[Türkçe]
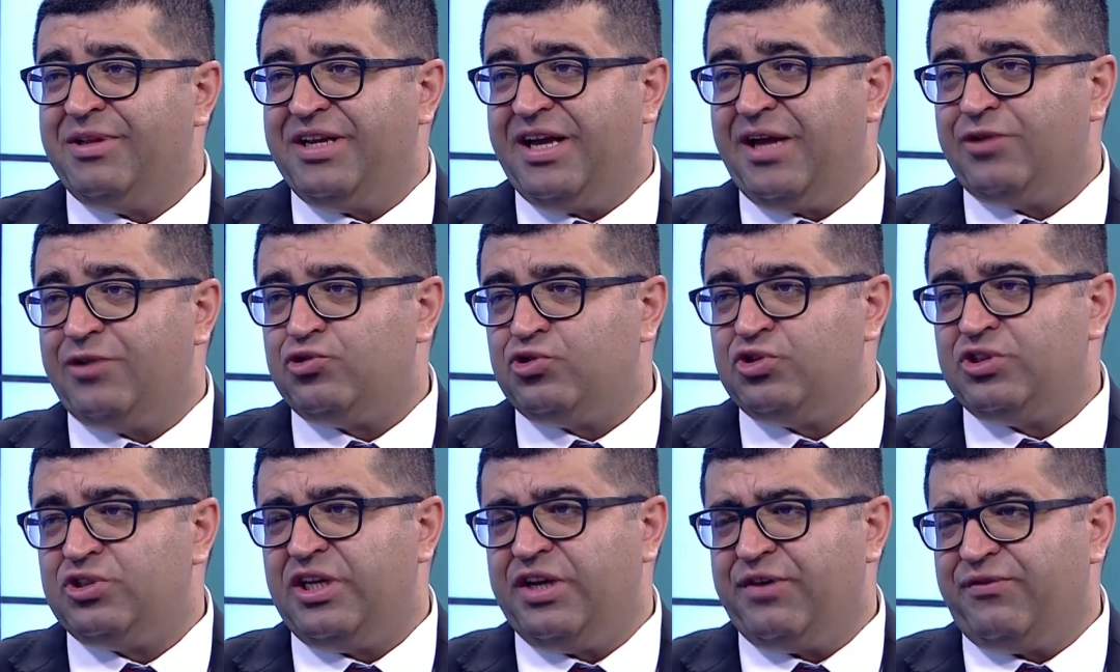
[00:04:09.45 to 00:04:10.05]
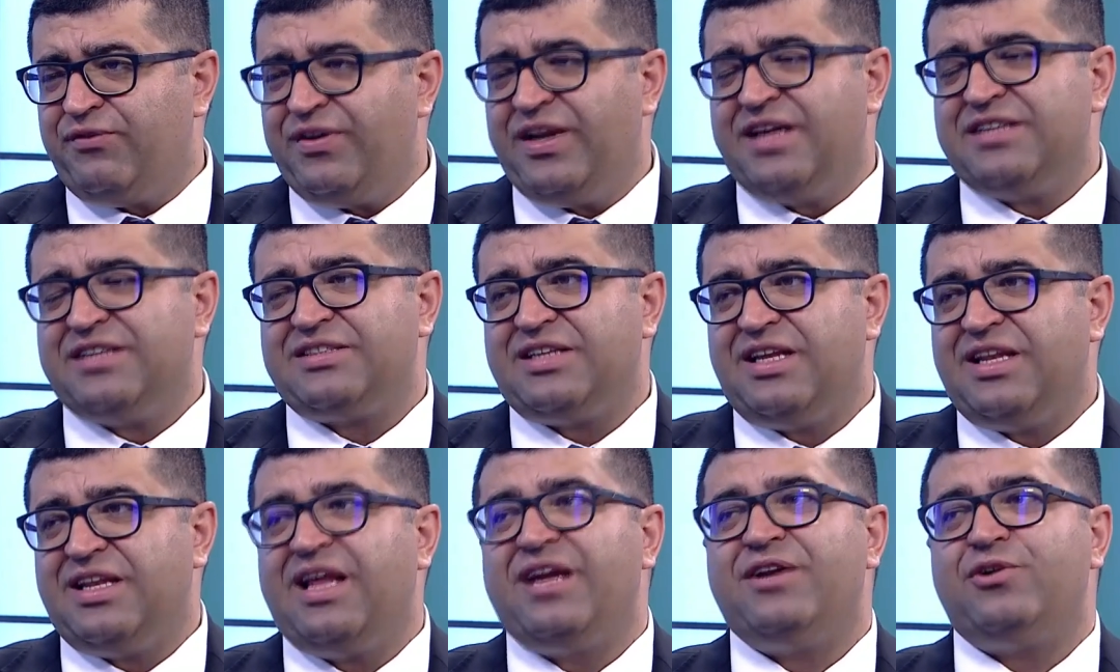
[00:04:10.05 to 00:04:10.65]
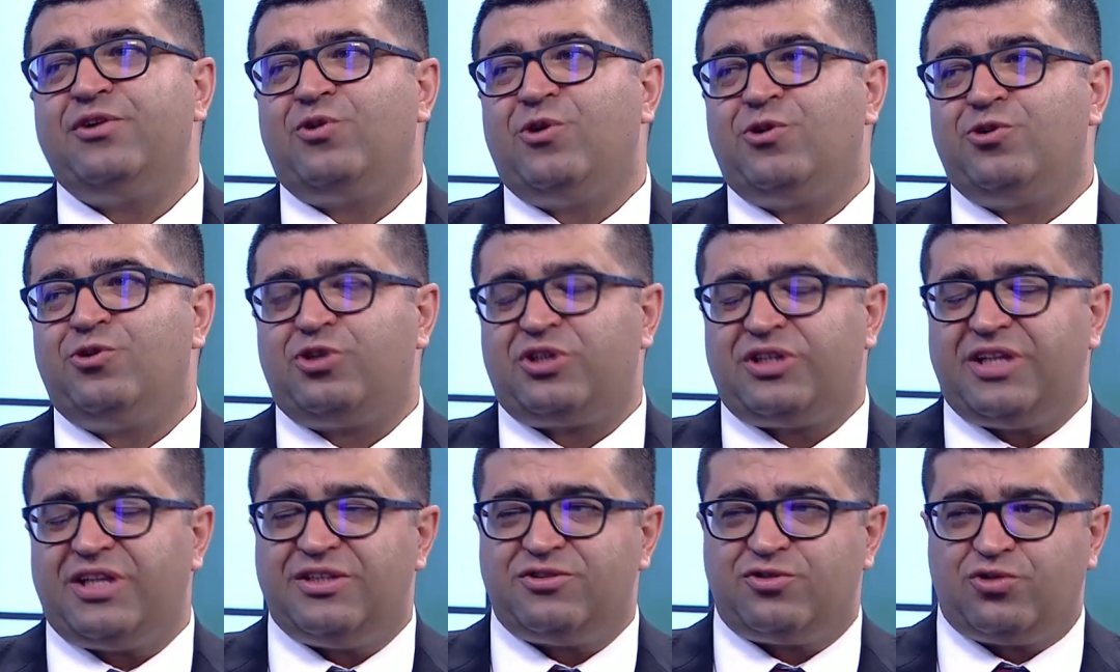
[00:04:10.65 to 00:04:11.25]
Yani üçüncü çeyrek finansallarını
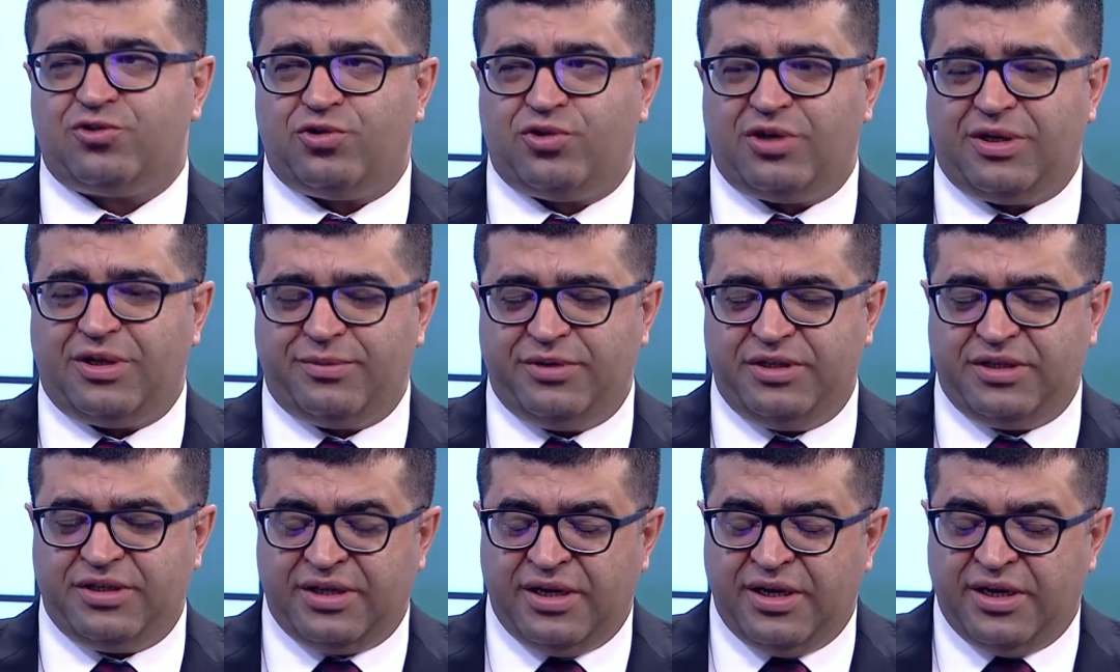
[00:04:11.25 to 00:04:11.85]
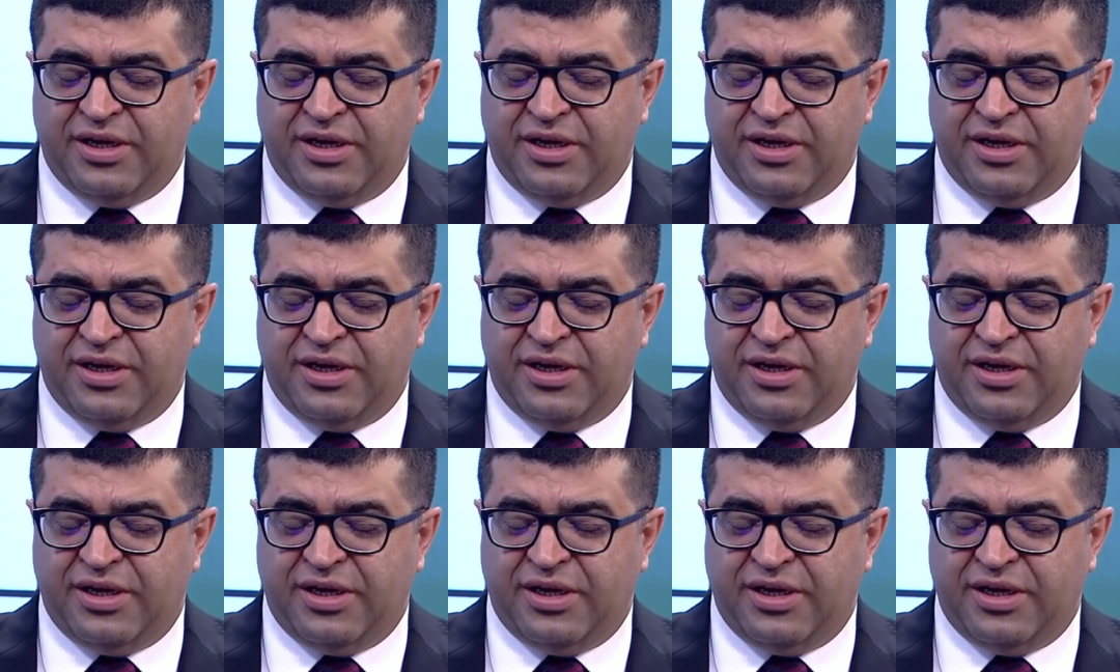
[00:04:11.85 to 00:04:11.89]
gördükten sonra olabilir.